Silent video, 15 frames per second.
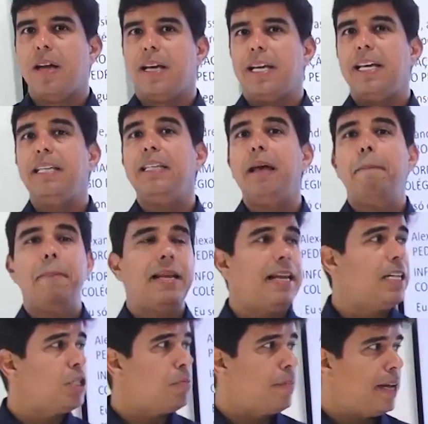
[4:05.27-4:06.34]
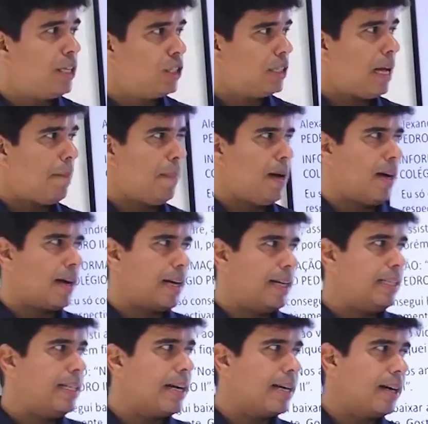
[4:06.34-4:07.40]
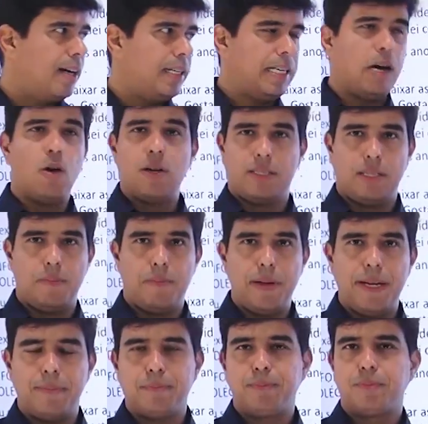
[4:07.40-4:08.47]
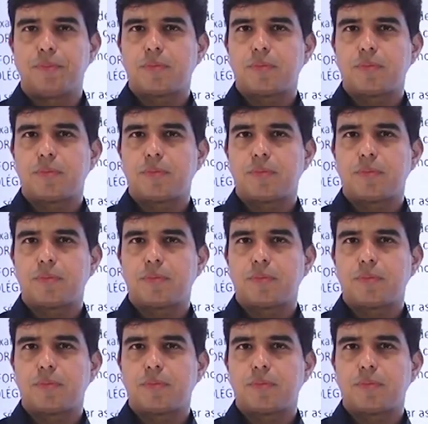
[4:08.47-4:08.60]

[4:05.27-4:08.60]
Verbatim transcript: Independentemente da banca IDECAN e a OACP,